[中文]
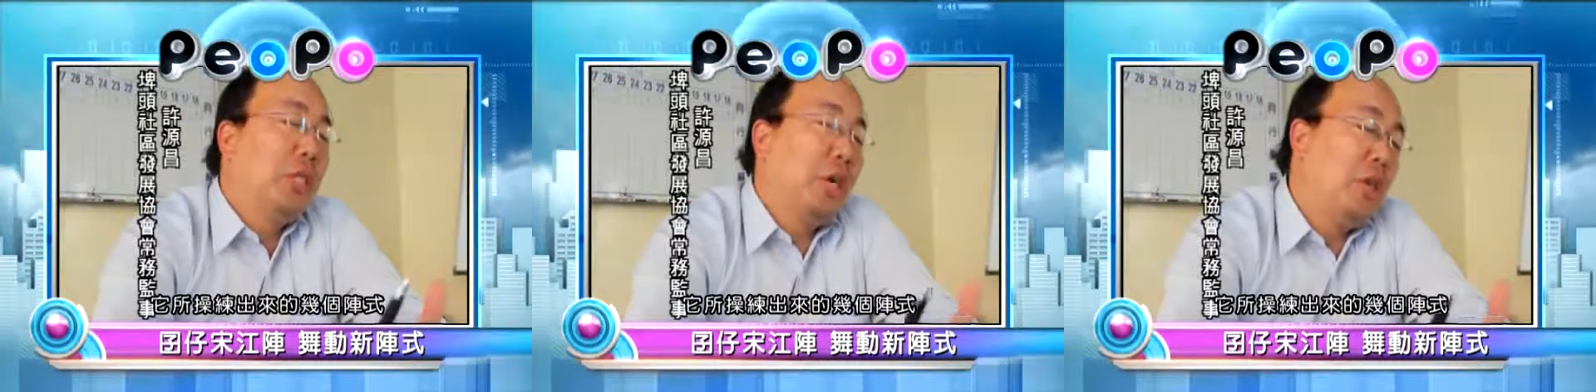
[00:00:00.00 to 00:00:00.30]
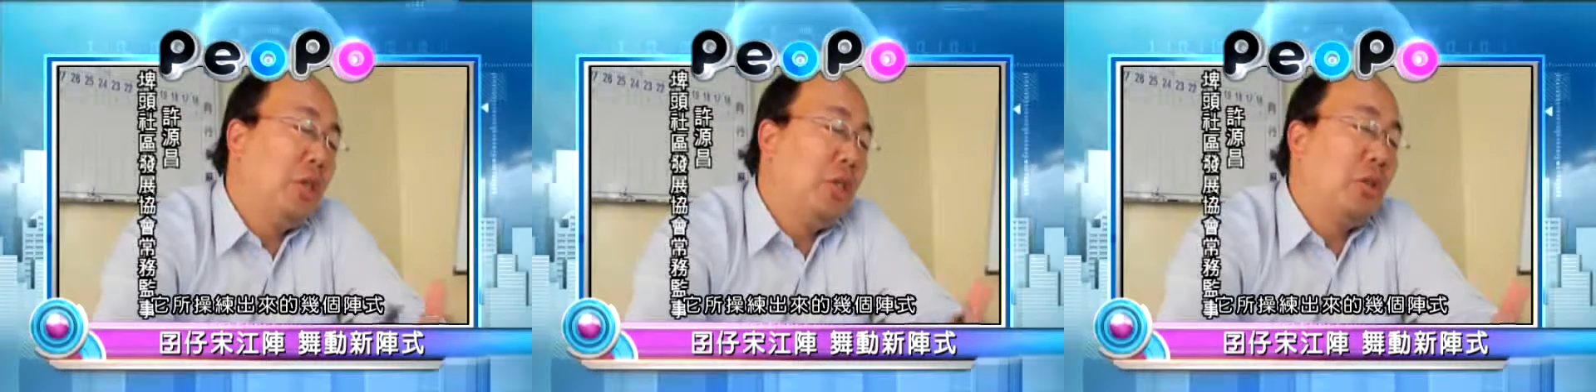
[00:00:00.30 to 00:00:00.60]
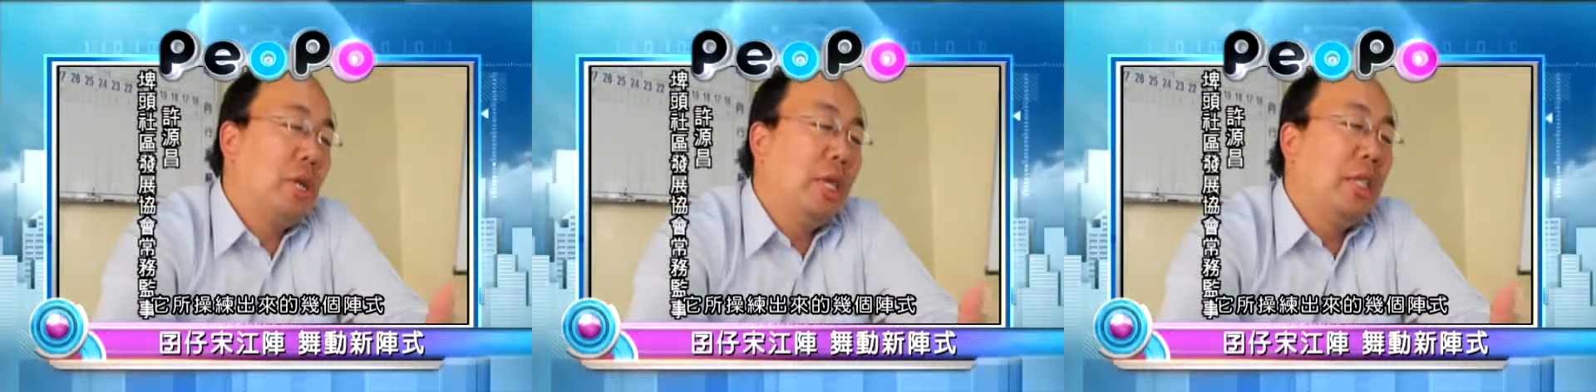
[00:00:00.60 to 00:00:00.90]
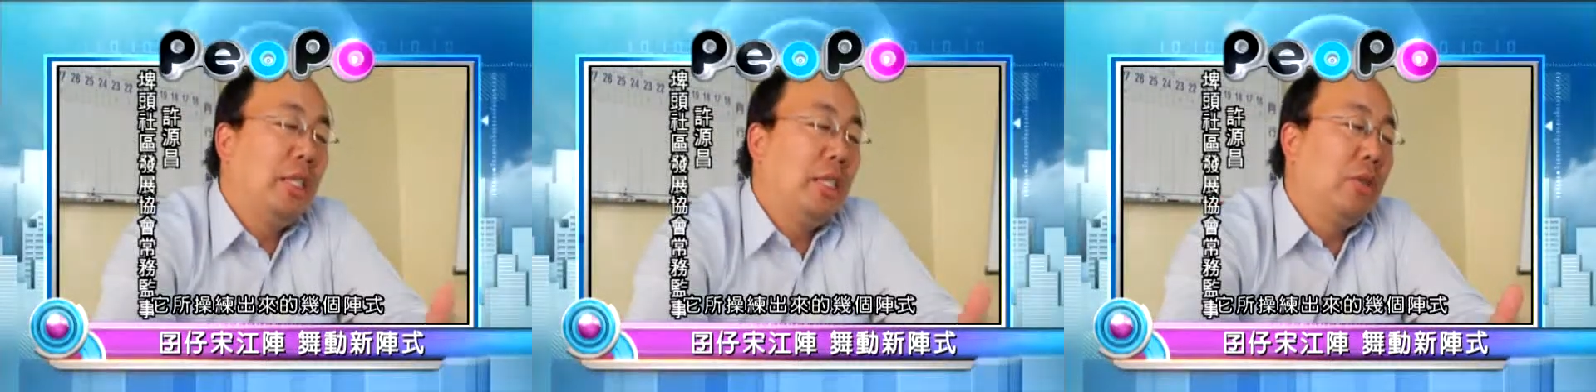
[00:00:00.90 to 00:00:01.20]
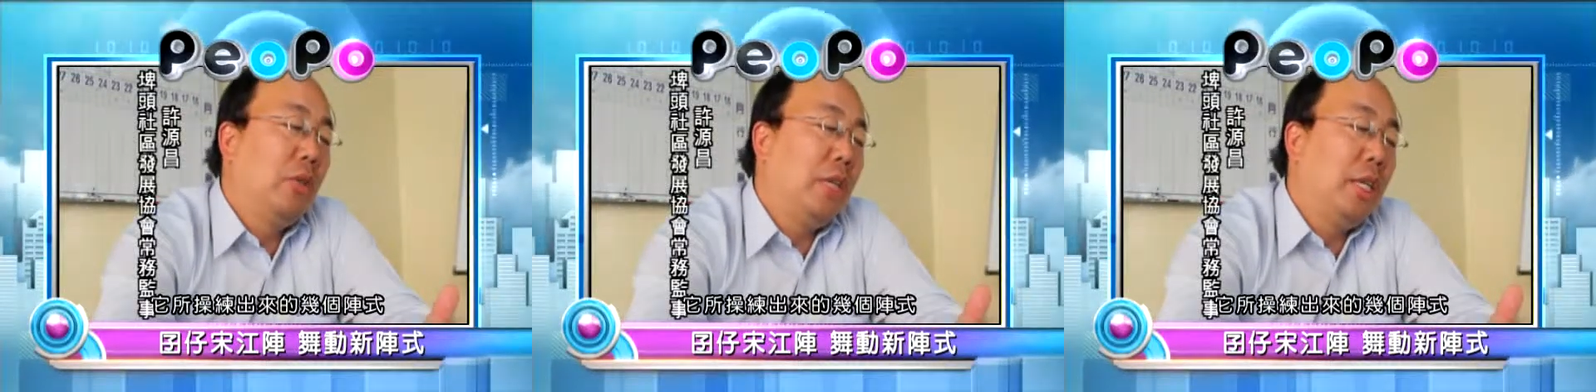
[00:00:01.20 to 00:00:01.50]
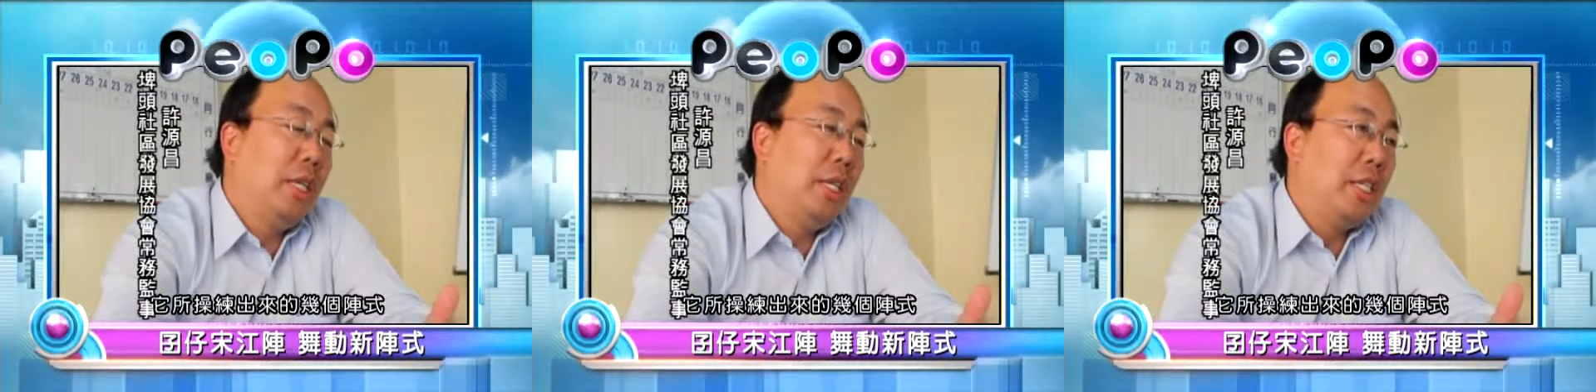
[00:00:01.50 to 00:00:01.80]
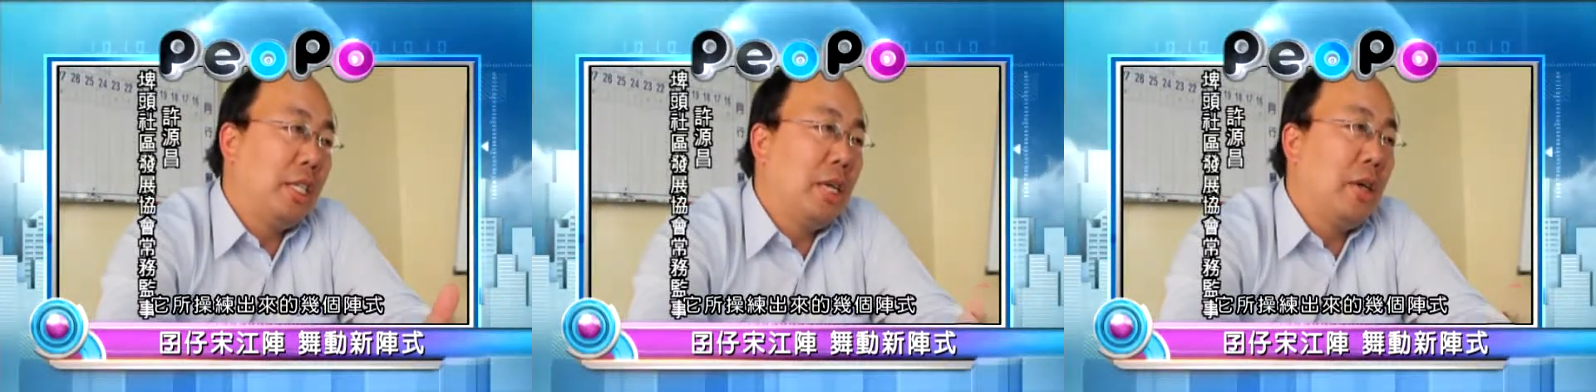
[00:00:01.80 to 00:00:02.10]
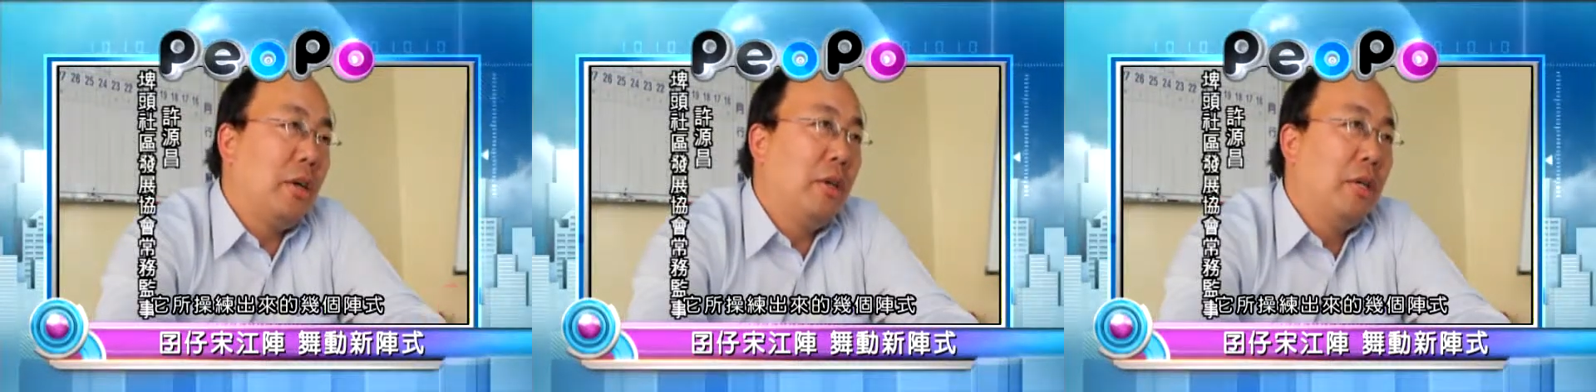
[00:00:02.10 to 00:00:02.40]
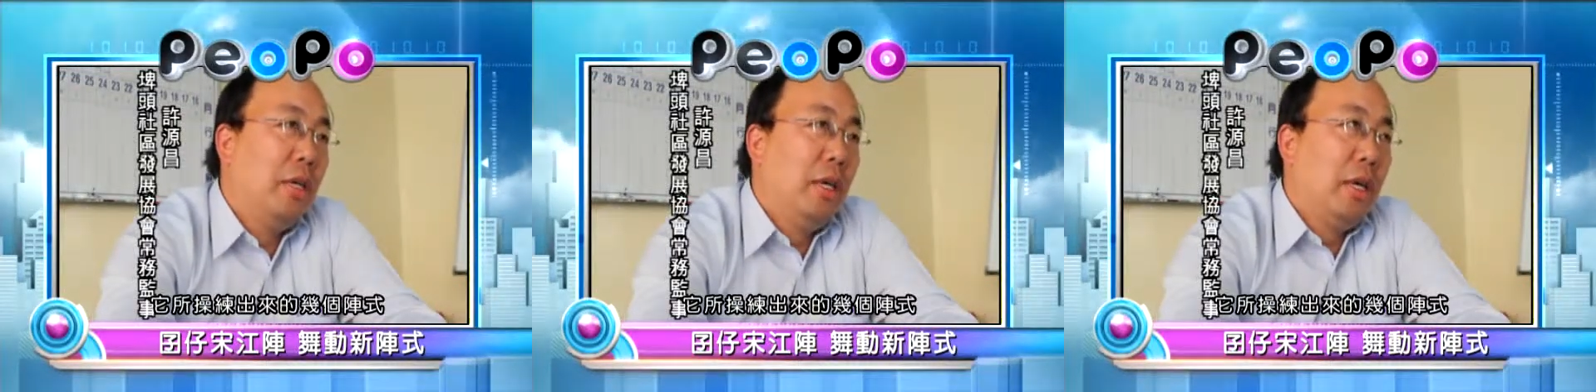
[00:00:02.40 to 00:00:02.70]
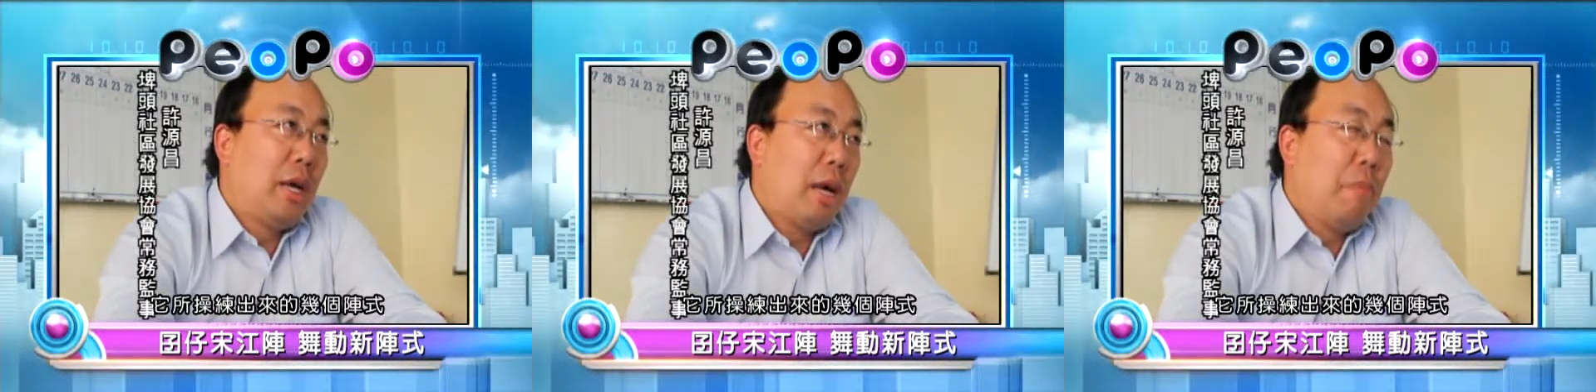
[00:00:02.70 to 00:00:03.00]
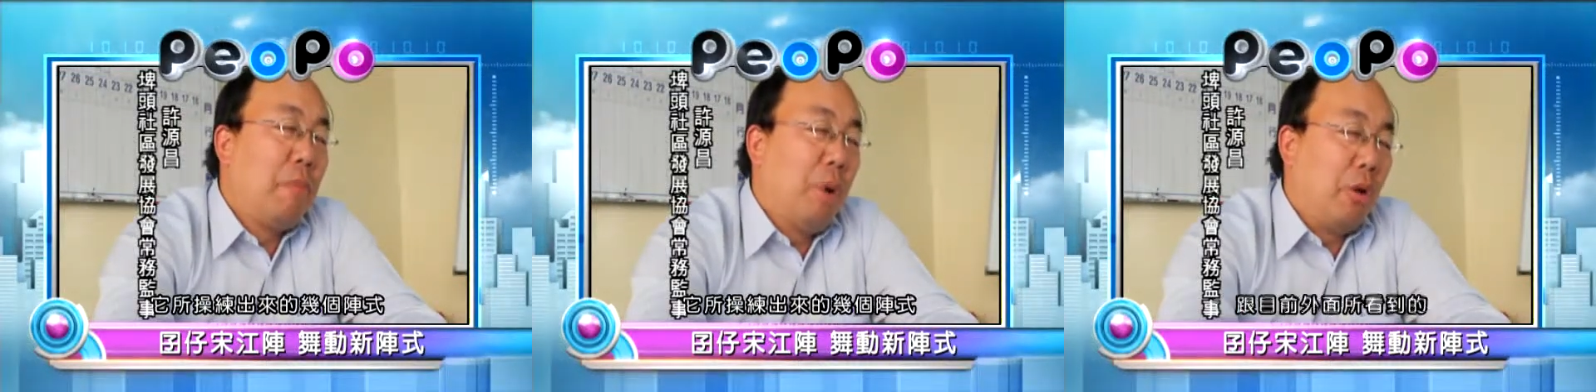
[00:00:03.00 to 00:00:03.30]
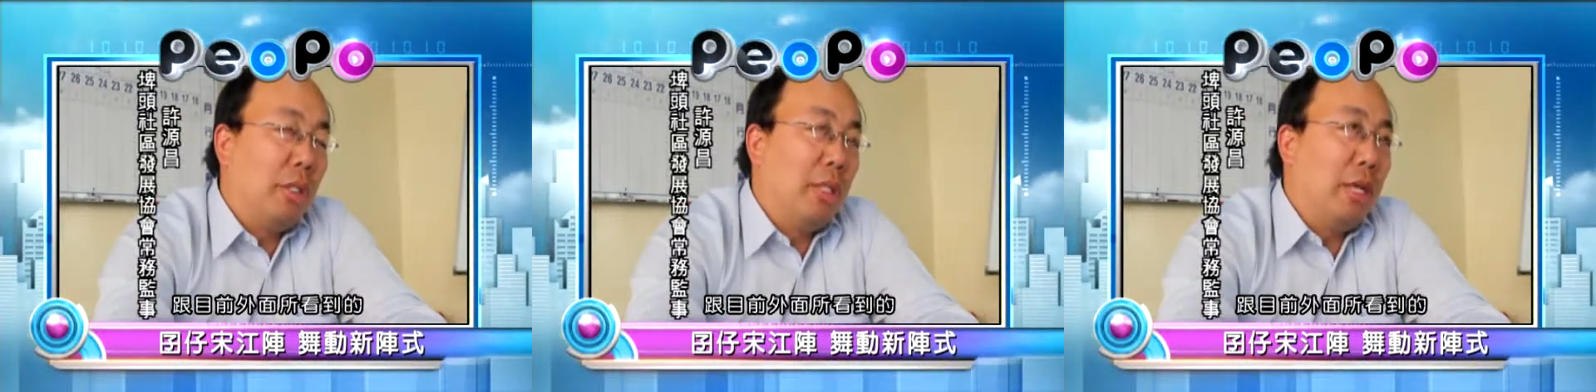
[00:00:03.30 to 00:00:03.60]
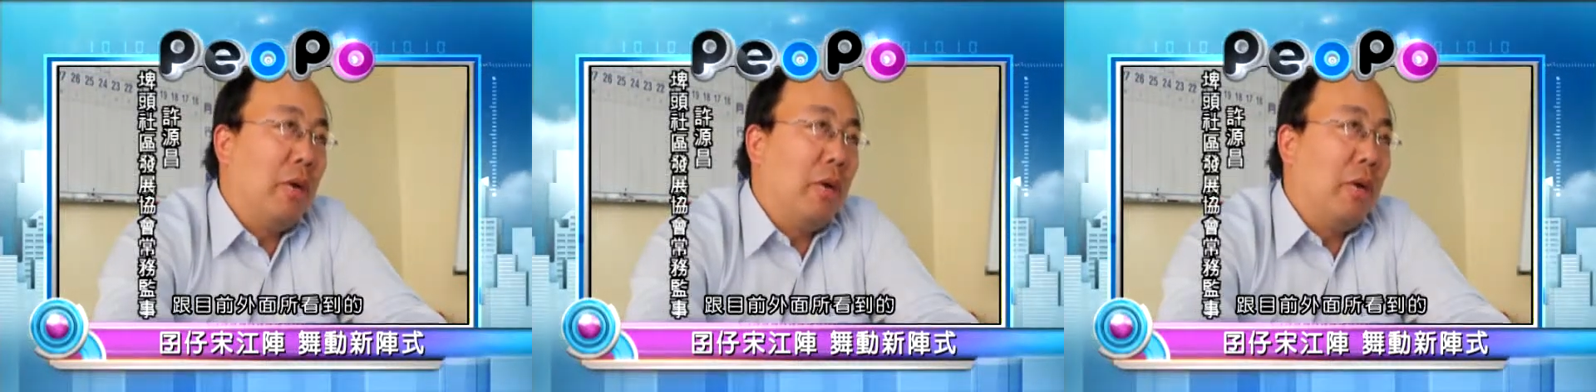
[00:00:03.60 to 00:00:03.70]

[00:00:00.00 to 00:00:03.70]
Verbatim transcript: 操练出来迄几个特色哦，甲目前